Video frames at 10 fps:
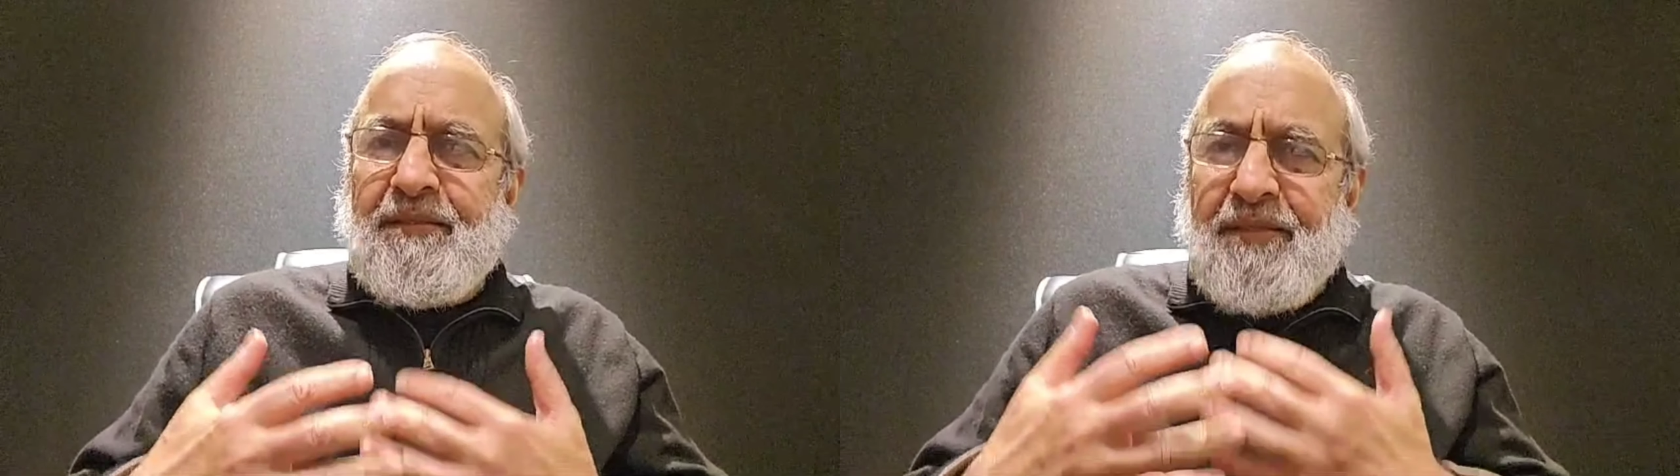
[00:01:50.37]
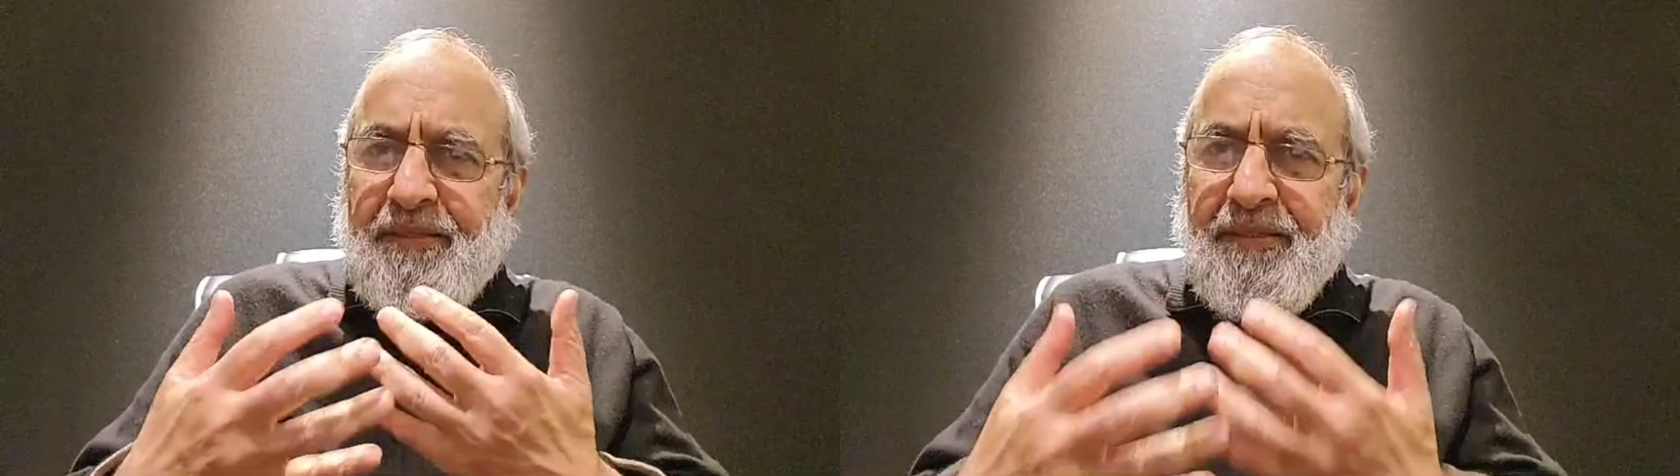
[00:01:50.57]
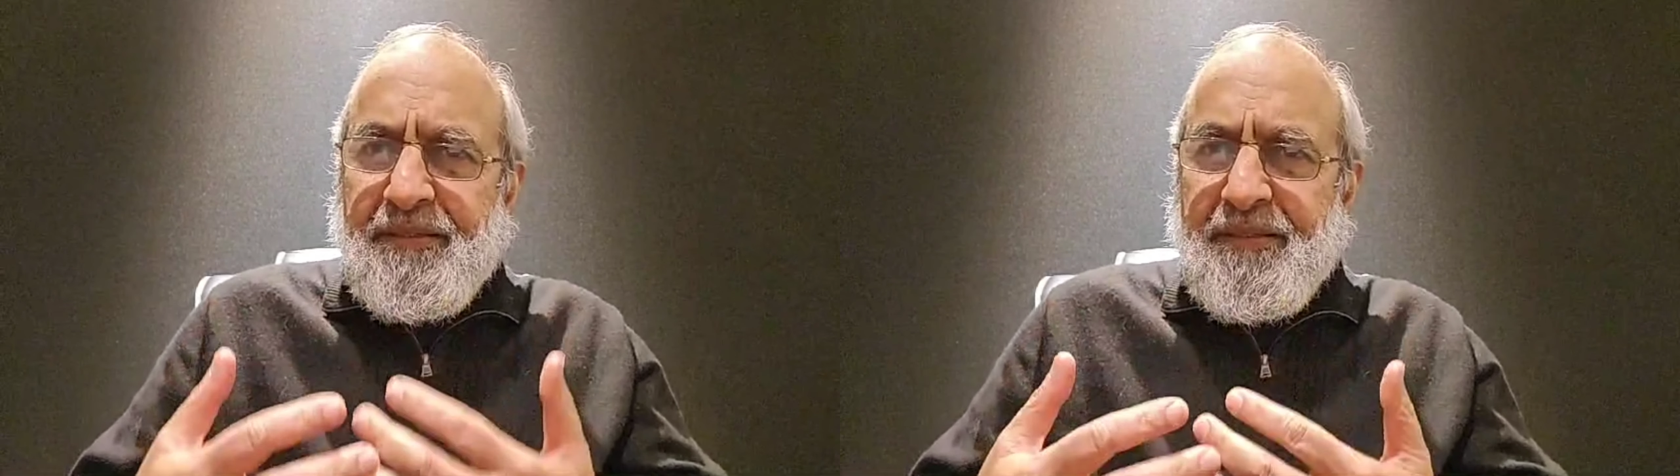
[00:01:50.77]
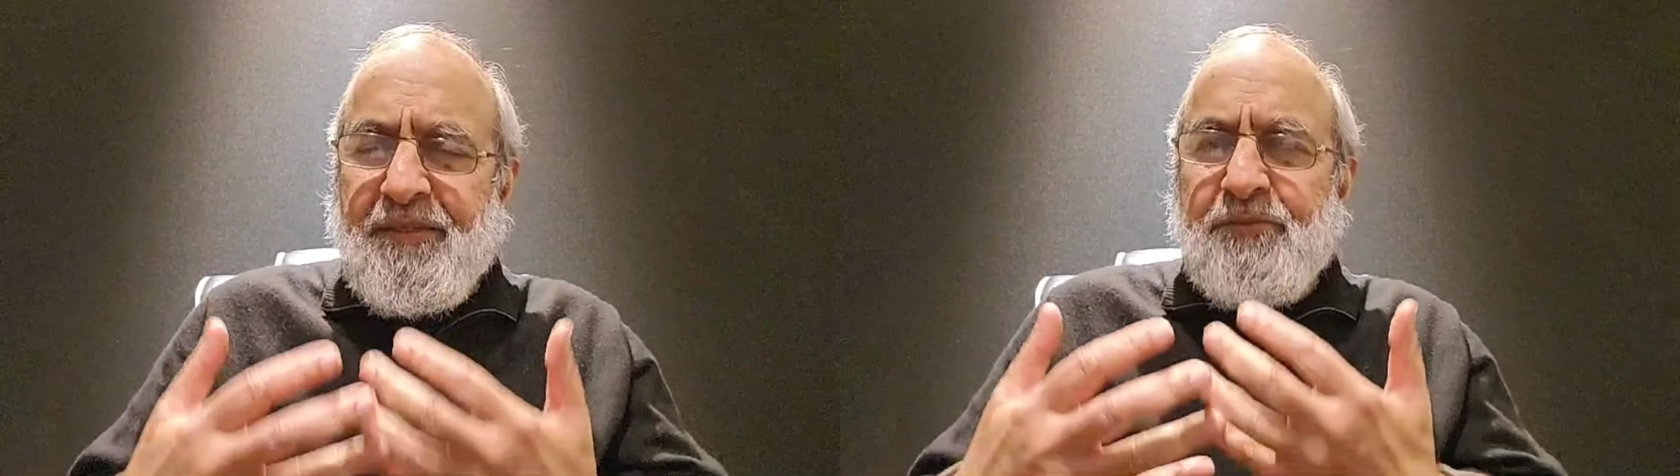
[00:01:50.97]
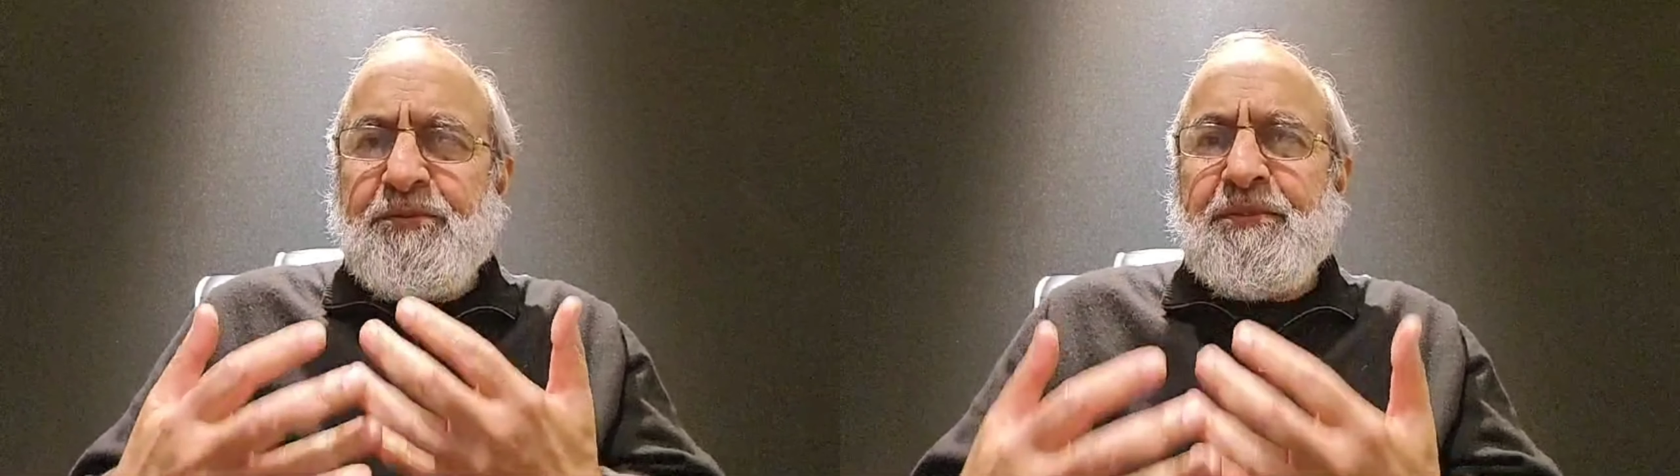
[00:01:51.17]
धीरे
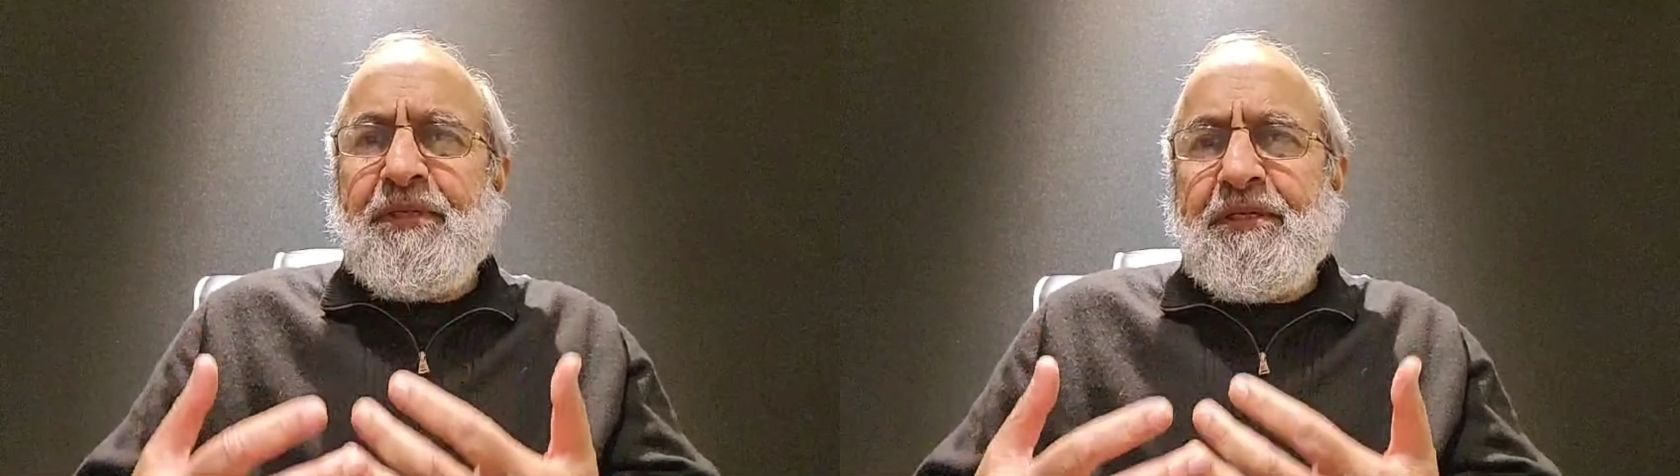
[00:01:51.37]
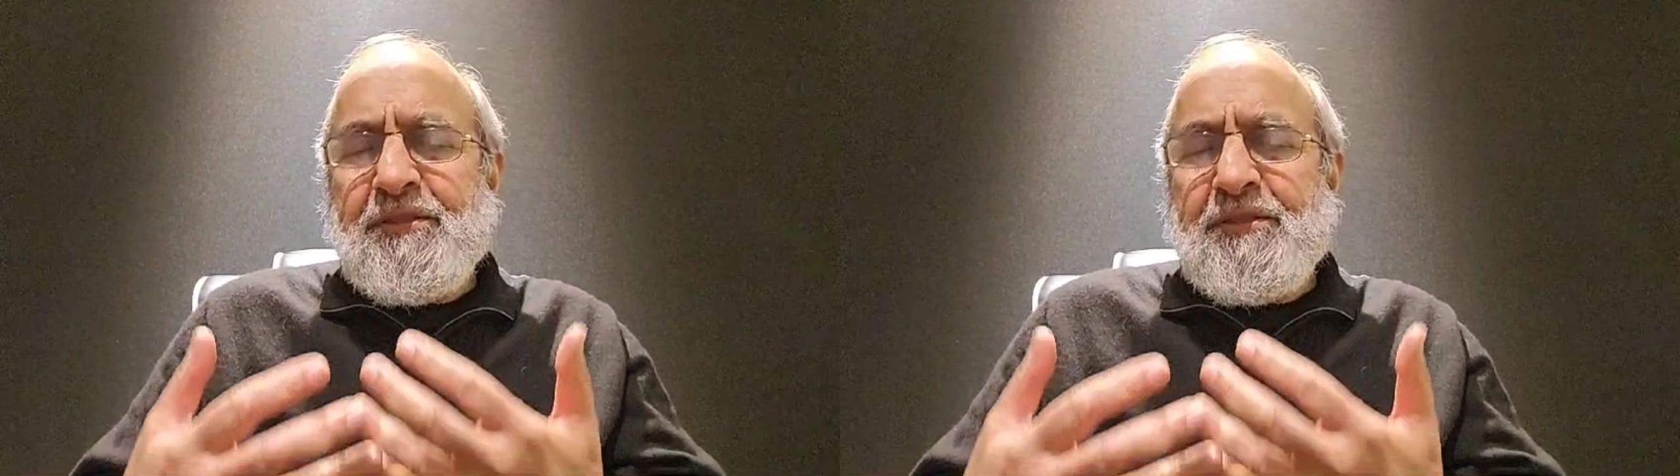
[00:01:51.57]
धीरे उसने